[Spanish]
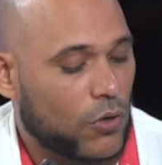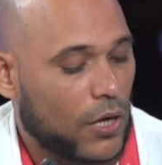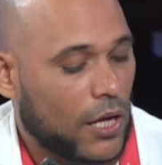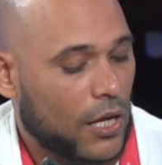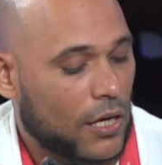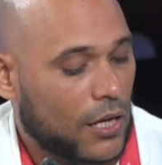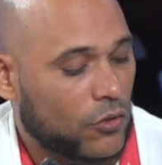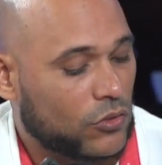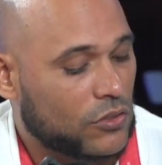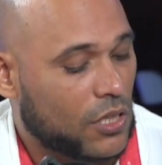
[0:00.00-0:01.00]
la,
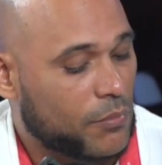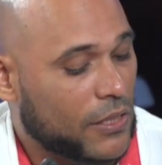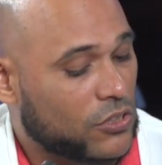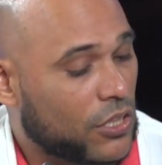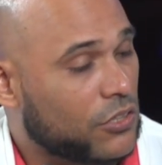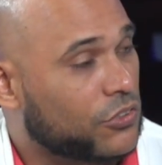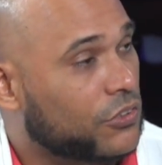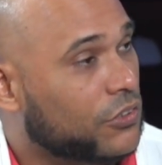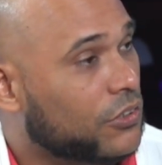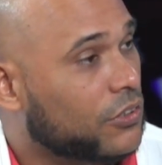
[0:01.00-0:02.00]
noticia de Matt Scherzer